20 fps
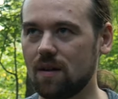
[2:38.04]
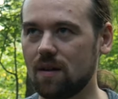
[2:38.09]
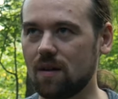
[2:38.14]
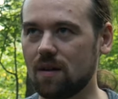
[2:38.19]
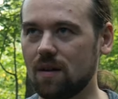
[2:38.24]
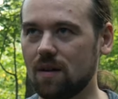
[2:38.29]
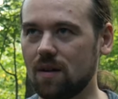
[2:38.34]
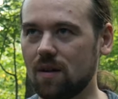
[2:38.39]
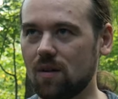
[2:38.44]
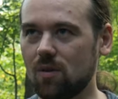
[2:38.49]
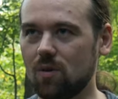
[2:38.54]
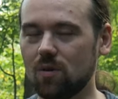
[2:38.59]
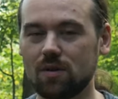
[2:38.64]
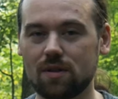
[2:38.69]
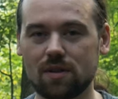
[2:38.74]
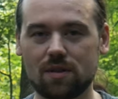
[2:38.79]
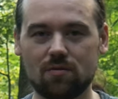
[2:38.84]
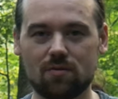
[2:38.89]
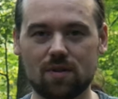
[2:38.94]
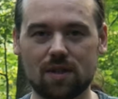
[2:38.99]
а,
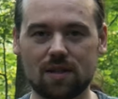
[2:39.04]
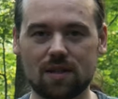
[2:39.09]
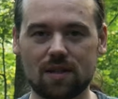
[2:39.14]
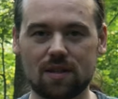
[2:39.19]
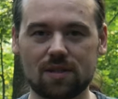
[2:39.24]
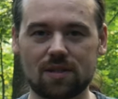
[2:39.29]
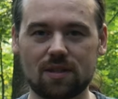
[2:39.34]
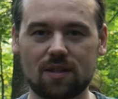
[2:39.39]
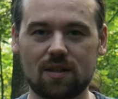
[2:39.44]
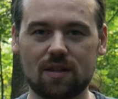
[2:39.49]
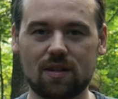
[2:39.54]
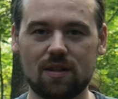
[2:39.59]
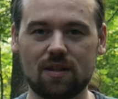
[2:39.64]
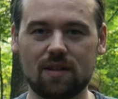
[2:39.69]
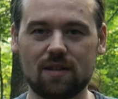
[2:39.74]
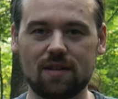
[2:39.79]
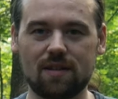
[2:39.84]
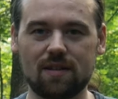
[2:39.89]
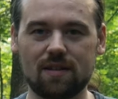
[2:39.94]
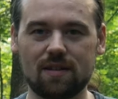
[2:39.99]
года два назад
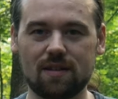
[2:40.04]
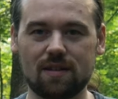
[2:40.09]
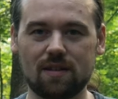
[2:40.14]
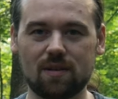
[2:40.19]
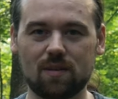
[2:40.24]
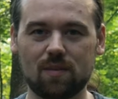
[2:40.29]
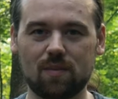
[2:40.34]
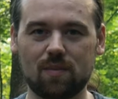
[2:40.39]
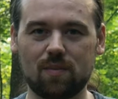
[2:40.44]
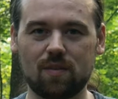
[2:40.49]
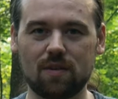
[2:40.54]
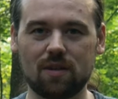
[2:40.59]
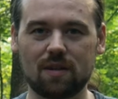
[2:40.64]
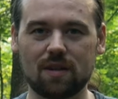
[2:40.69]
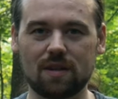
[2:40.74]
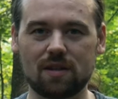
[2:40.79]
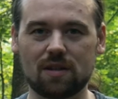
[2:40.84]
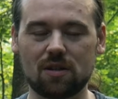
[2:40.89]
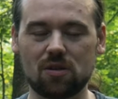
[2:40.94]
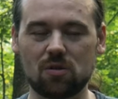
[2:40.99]
я
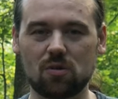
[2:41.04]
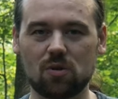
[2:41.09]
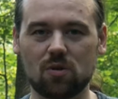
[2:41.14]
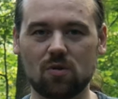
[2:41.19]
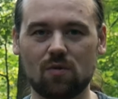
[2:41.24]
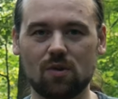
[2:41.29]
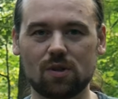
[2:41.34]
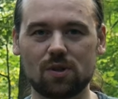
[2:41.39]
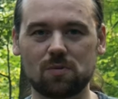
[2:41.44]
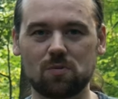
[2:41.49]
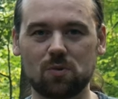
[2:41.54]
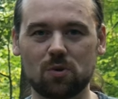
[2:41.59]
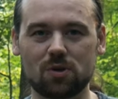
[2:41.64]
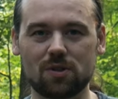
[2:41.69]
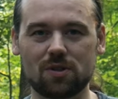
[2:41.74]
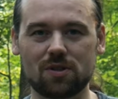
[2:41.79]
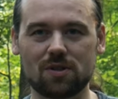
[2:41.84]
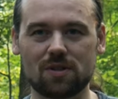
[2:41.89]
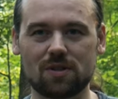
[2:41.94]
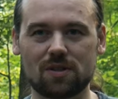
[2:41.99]
бы от такой
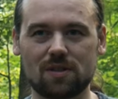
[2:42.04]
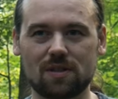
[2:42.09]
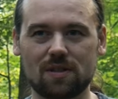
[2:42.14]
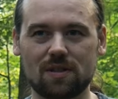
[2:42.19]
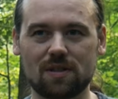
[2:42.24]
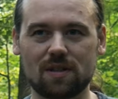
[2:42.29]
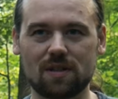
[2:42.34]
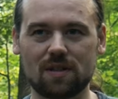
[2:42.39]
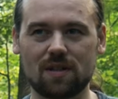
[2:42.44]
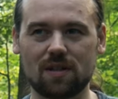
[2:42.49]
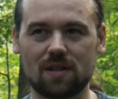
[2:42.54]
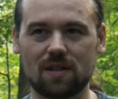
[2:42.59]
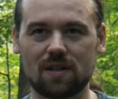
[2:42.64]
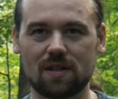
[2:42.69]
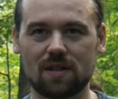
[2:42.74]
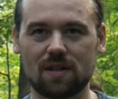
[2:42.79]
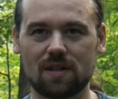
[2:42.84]
возможности